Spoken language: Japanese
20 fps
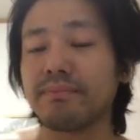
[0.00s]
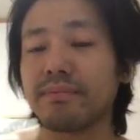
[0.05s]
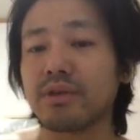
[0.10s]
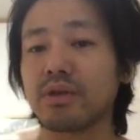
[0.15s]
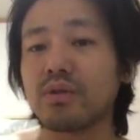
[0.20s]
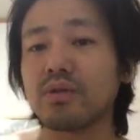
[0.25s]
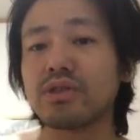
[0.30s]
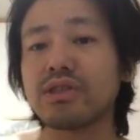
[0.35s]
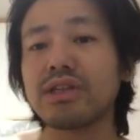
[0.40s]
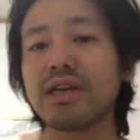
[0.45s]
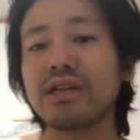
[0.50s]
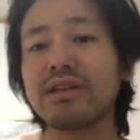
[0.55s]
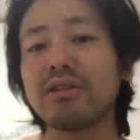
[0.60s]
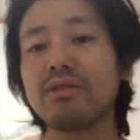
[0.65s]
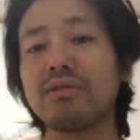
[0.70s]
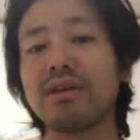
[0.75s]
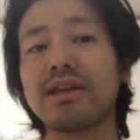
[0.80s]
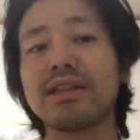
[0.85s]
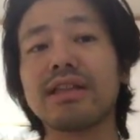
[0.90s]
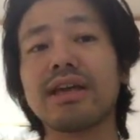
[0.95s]
その違いっていう
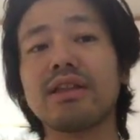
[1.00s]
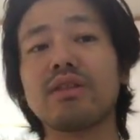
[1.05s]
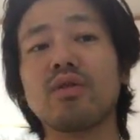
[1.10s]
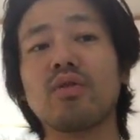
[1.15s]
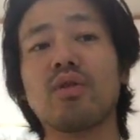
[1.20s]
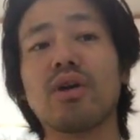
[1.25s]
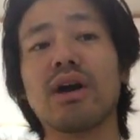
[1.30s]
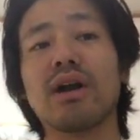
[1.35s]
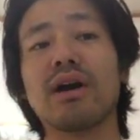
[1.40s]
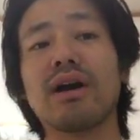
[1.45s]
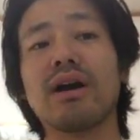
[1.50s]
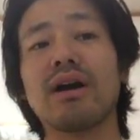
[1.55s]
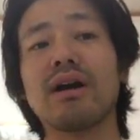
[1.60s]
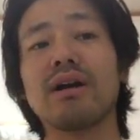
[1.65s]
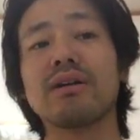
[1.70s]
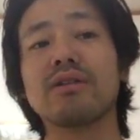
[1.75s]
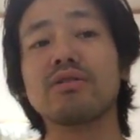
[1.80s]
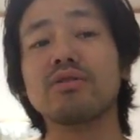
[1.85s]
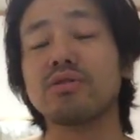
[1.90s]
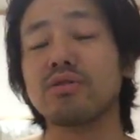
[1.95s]
のは一体どこから
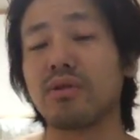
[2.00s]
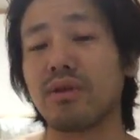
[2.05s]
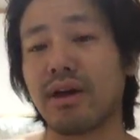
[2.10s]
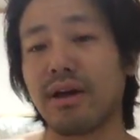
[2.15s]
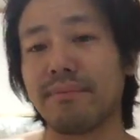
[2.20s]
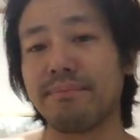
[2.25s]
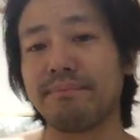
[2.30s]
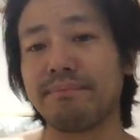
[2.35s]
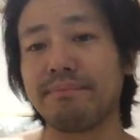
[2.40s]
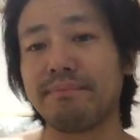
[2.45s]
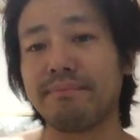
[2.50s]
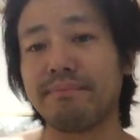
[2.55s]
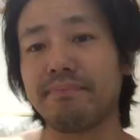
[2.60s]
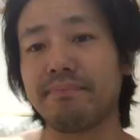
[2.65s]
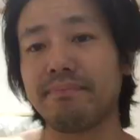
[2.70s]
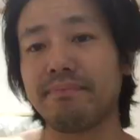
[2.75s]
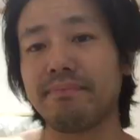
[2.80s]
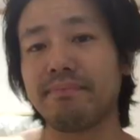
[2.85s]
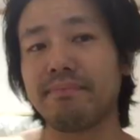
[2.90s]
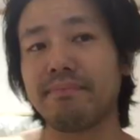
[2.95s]
来るのかっ
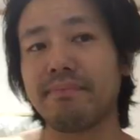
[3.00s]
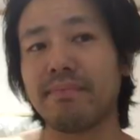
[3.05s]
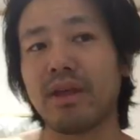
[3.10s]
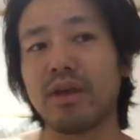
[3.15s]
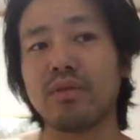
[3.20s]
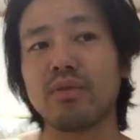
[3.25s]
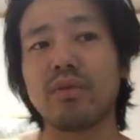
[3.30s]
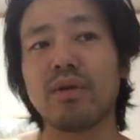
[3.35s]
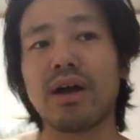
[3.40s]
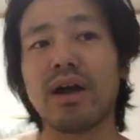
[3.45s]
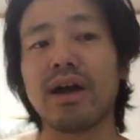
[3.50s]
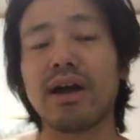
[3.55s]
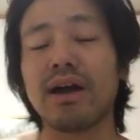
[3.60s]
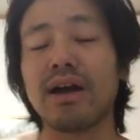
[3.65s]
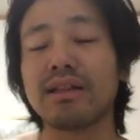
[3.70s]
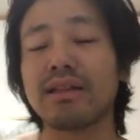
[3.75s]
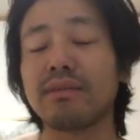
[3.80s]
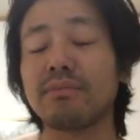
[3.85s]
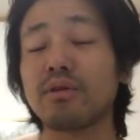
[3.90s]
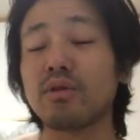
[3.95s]
ていうのを考
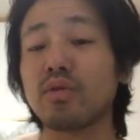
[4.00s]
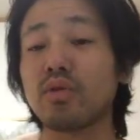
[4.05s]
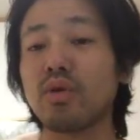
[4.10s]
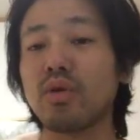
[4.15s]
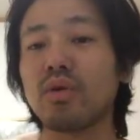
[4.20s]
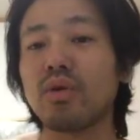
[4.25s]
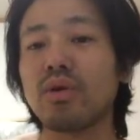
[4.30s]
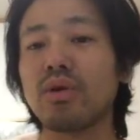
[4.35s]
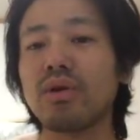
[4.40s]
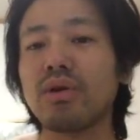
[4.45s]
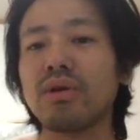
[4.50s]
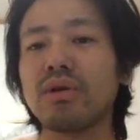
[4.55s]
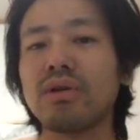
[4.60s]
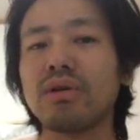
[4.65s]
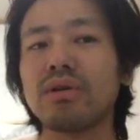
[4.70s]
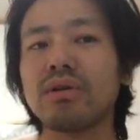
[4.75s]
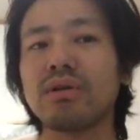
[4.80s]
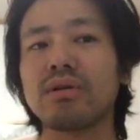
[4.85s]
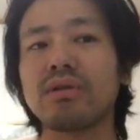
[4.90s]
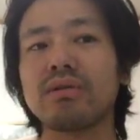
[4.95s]
えてみると
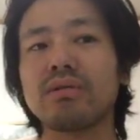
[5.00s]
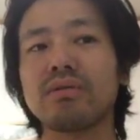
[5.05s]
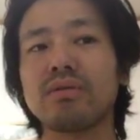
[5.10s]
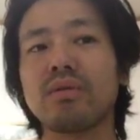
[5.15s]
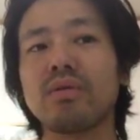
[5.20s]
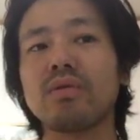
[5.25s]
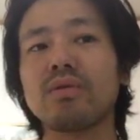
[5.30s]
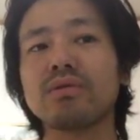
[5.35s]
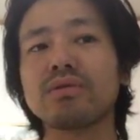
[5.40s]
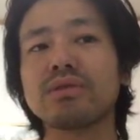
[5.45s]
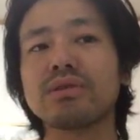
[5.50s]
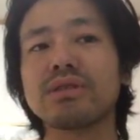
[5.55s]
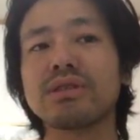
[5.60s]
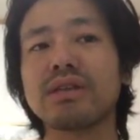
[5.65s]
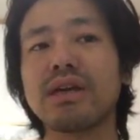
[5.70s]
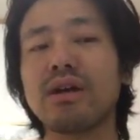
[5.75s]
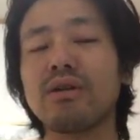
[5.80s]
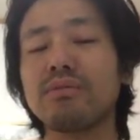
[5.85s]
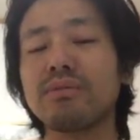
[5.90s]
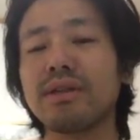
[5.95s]
この違
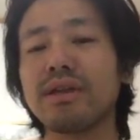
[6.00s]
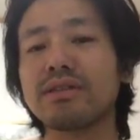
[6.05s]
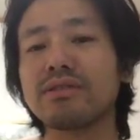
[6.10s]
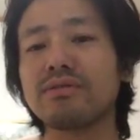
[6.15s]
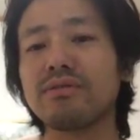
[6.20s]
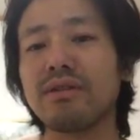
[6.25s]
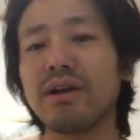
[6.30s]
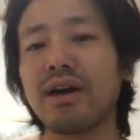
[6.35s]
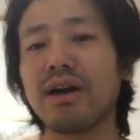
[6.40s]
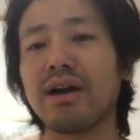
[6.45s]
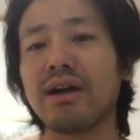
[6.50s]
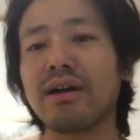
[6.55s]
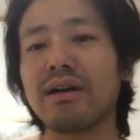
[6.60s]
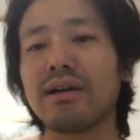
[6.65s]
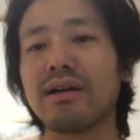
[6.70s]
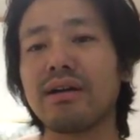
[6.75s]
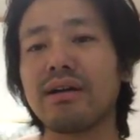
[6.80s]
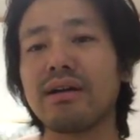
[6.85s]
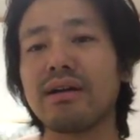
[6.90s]
いを生み出すのが